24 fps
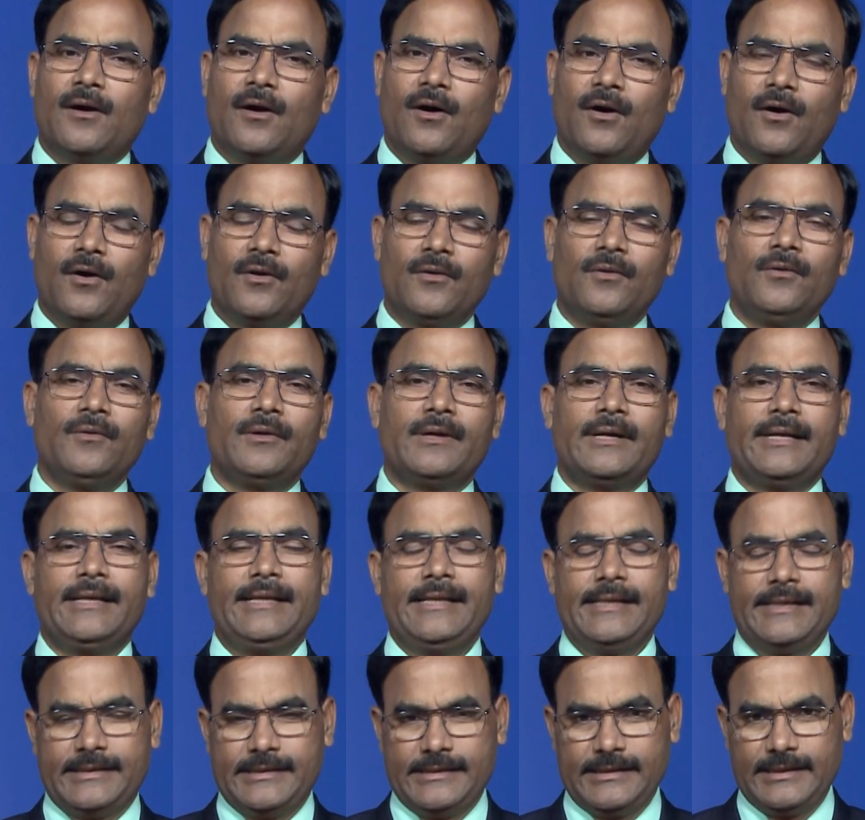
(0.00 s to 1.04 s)
औरों के
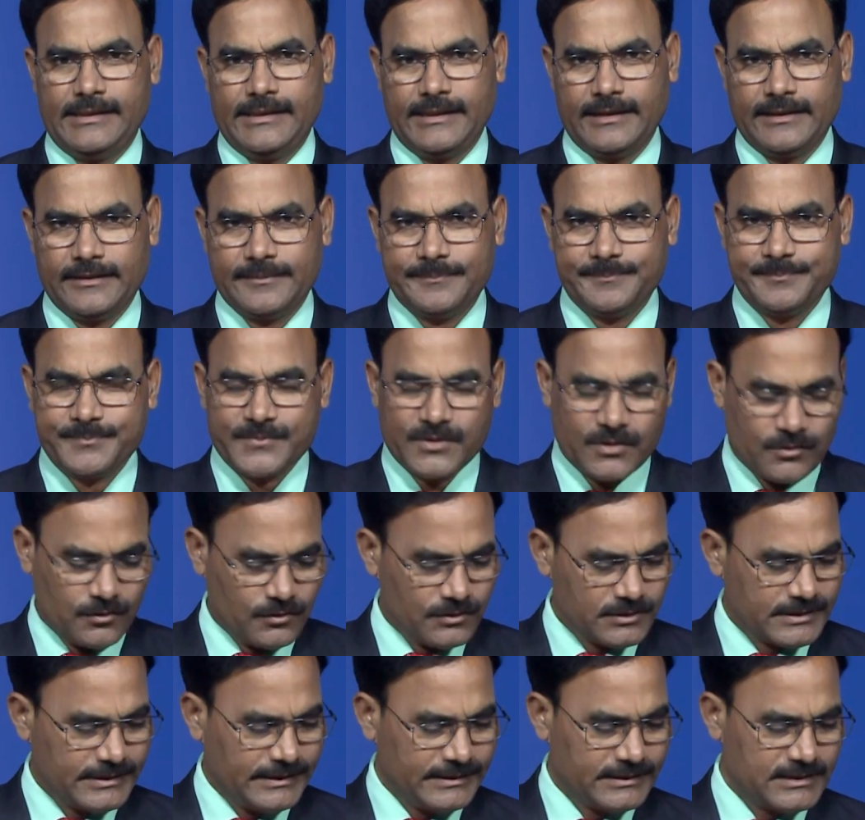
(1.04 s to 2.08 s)
लिए किए हैं
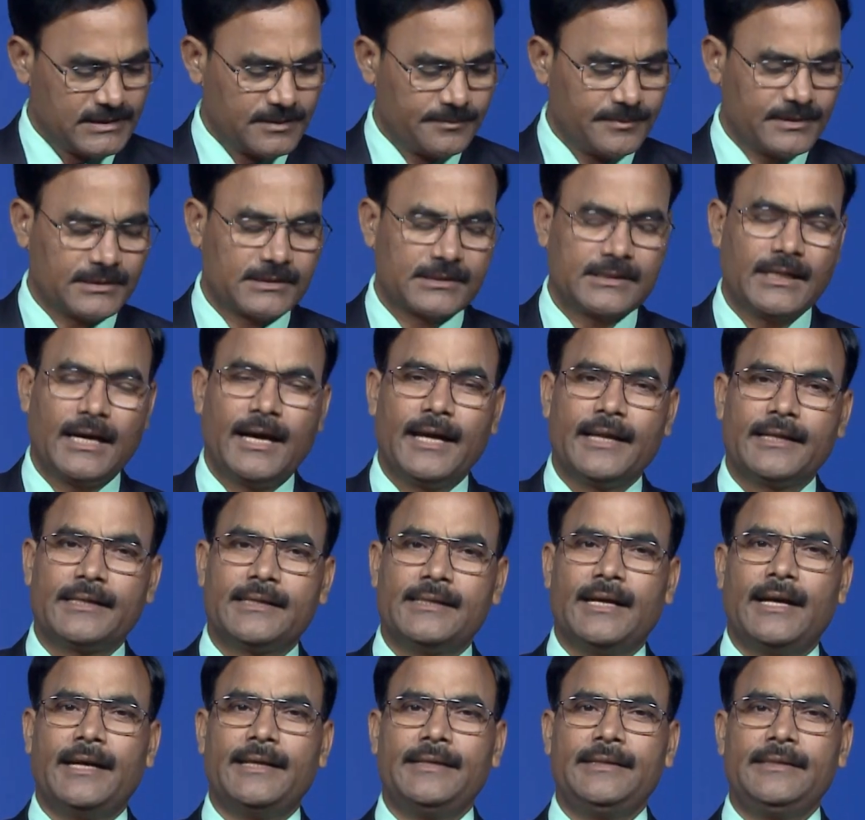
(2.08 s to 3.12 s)
उसके चमत्कार
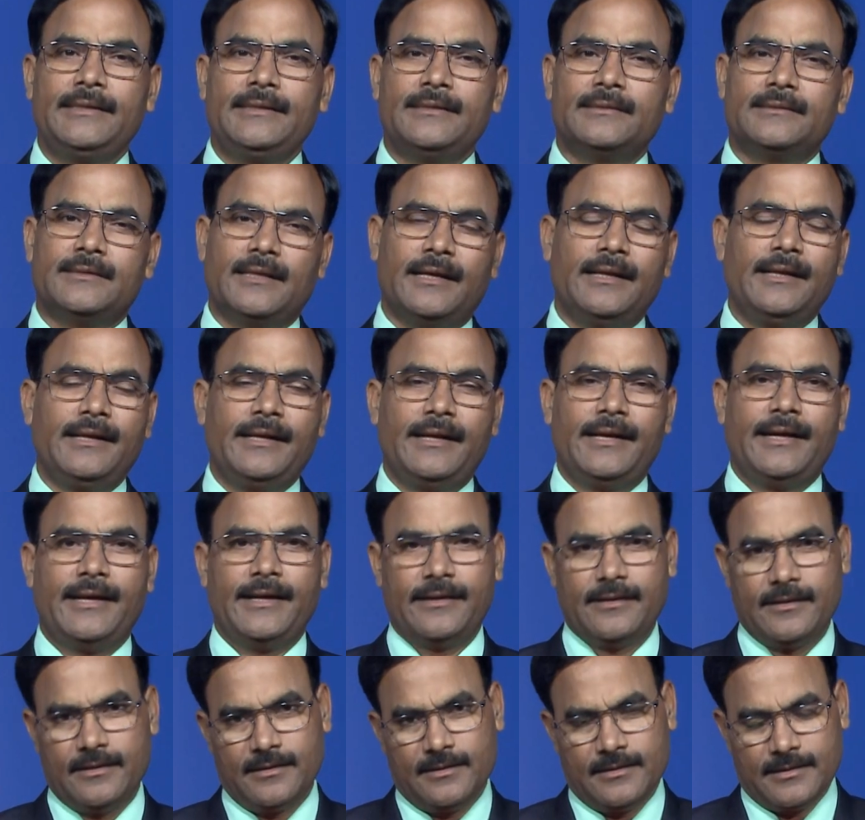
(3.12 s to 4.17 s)
क्या ही धन्य हैं
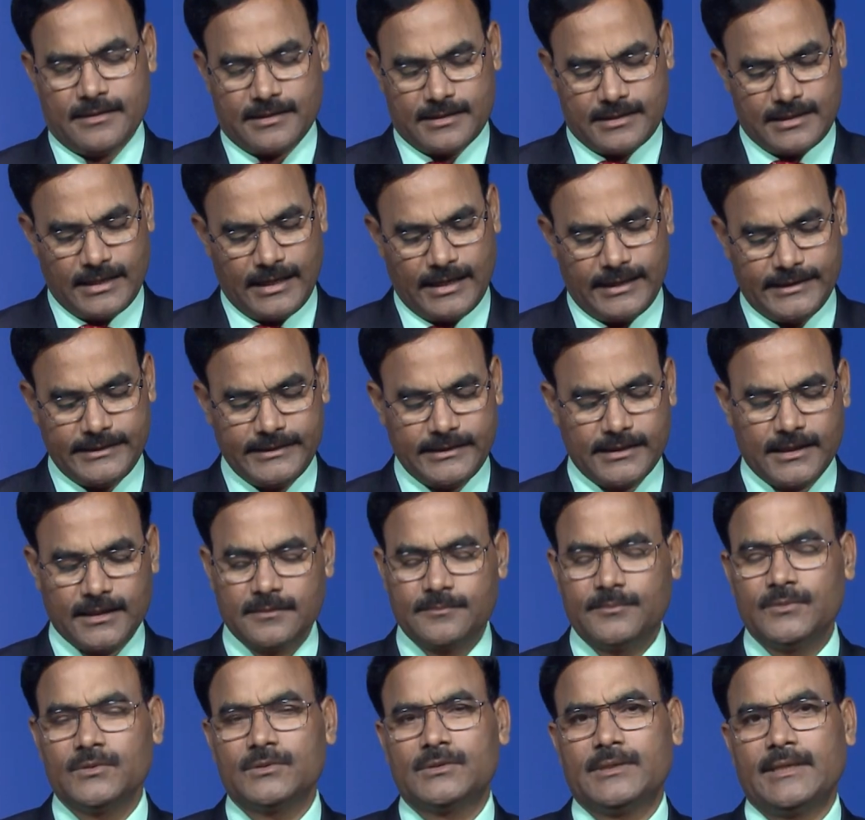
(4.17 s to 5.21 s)
क्या ही
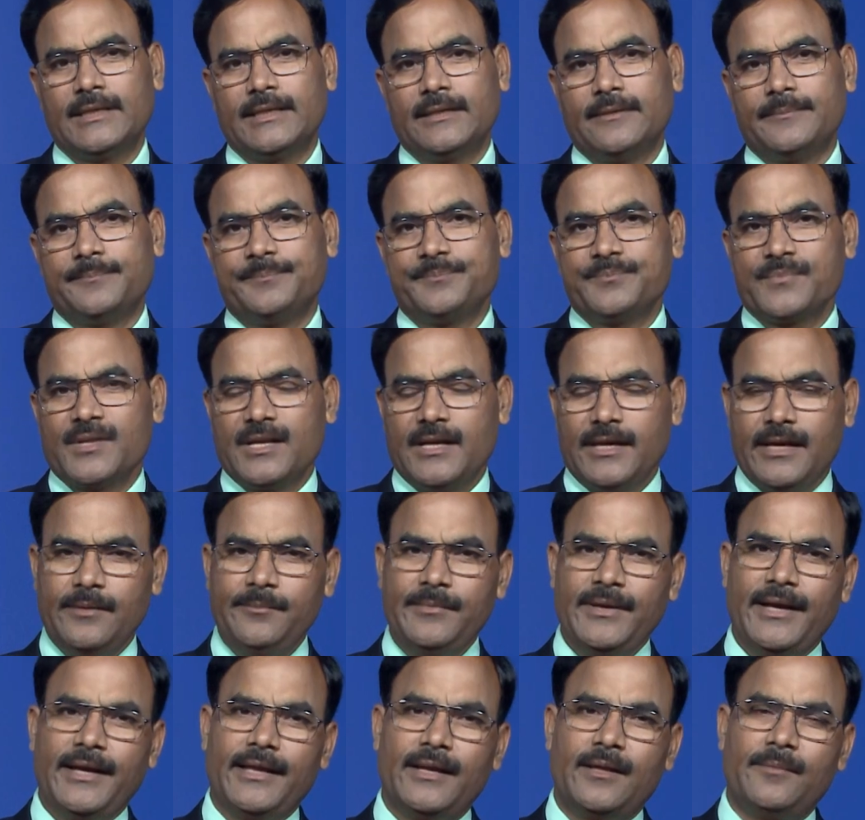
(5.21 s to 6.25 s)
अद्भुत हैं
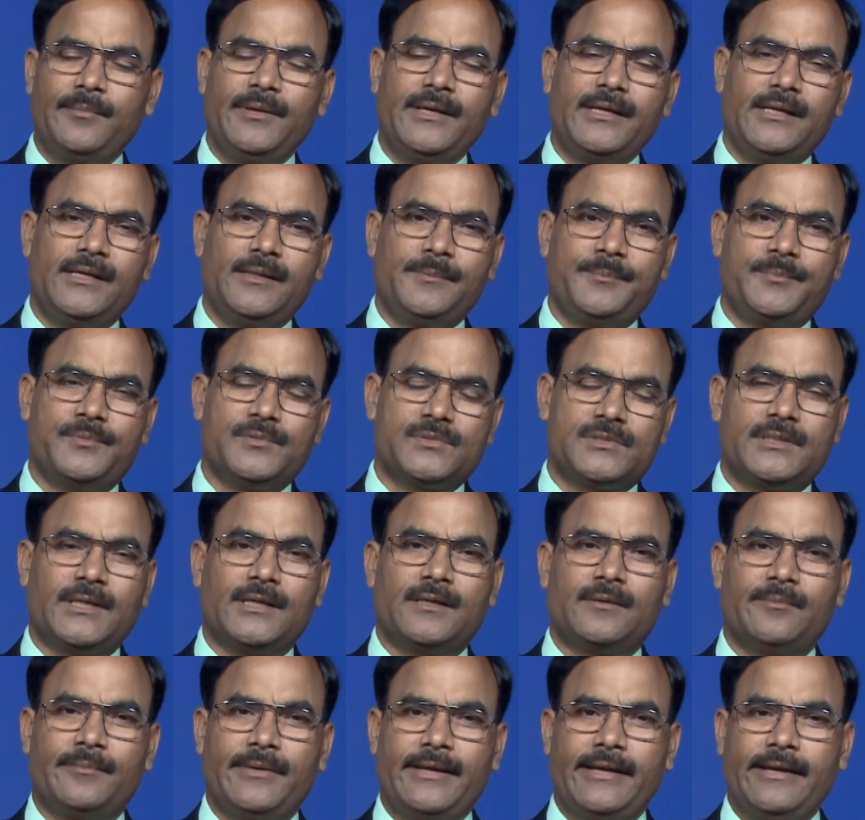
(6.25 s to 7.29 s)
यर्मिया नबी की
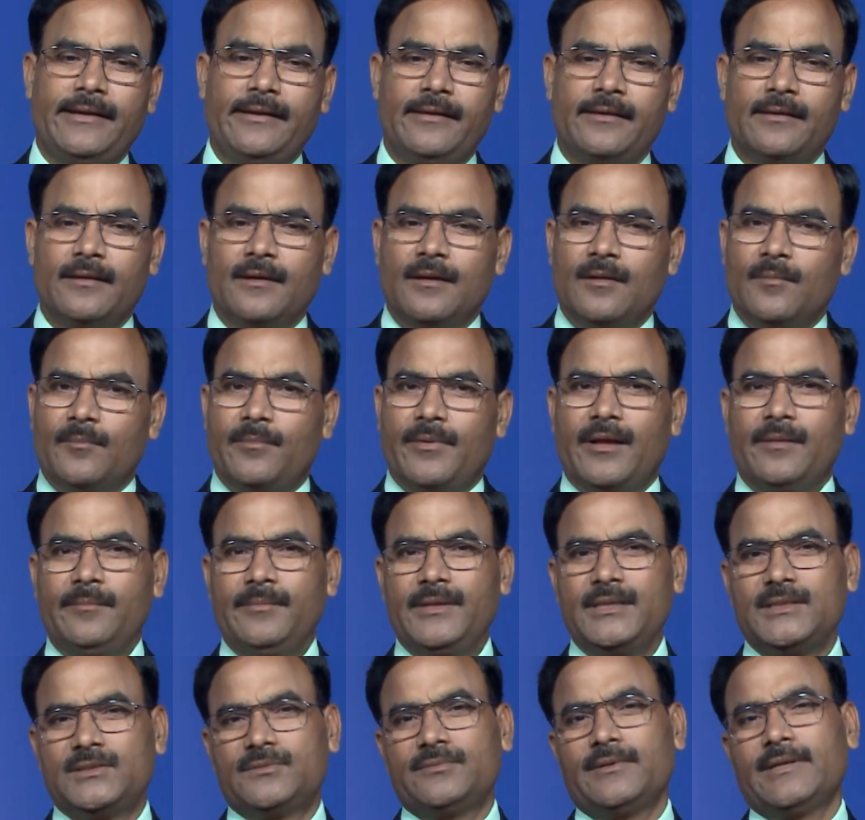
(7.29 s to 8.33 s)
पुस्तक में
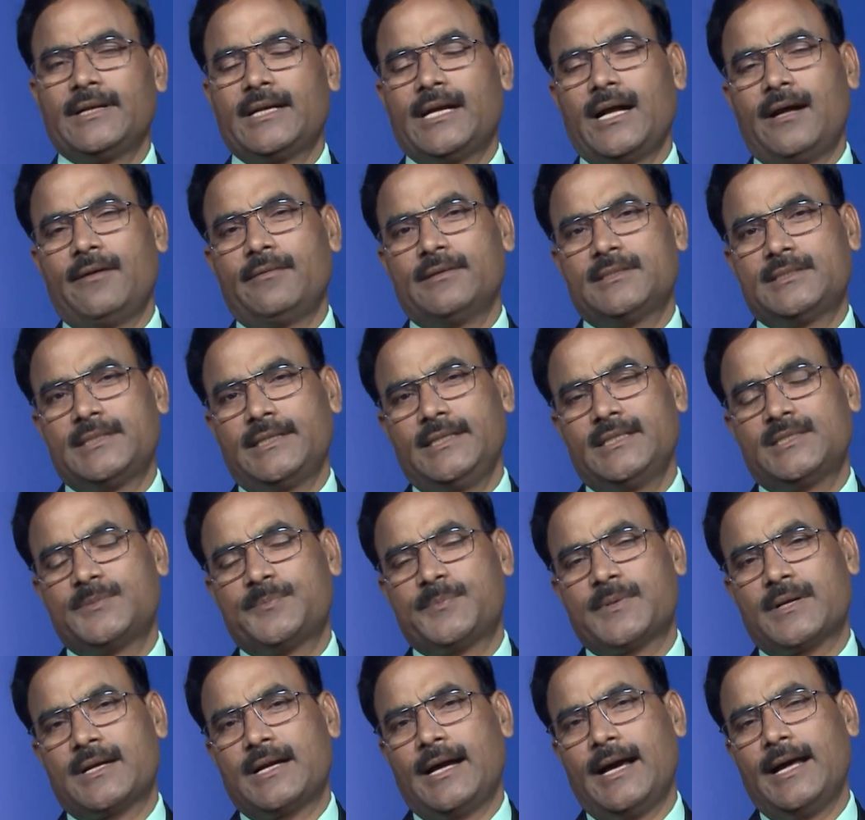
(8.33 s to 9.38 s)
परमेश्वर का वचन इस
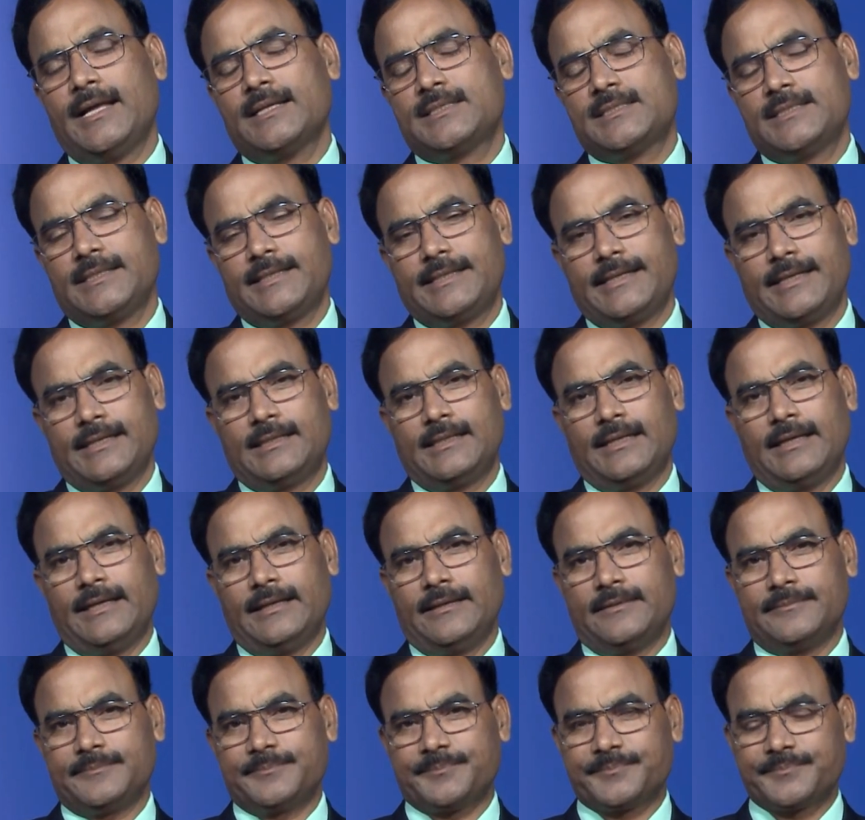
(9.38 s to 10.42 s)
प्रकार से कहता
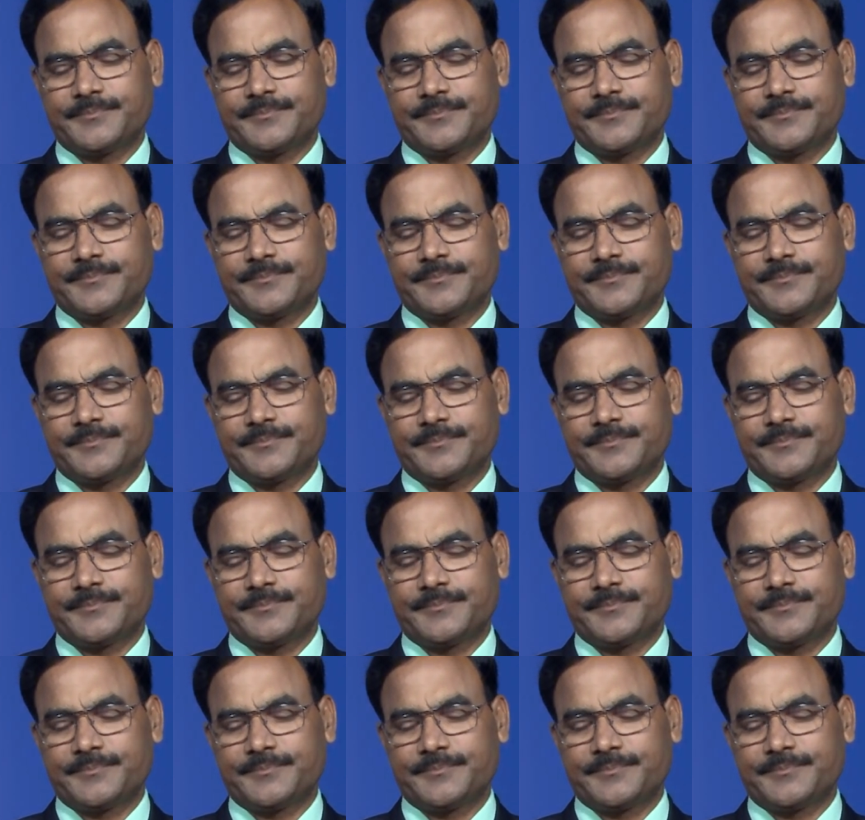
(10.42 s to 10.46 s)
है